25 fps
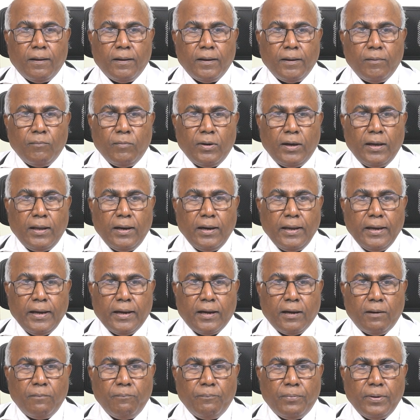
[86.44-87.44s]
హిమాలయ
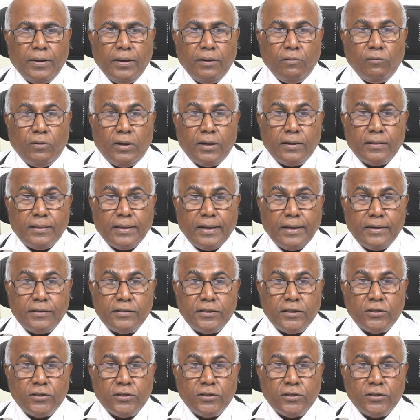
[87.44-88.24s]
కంపెనీ వారు తయారు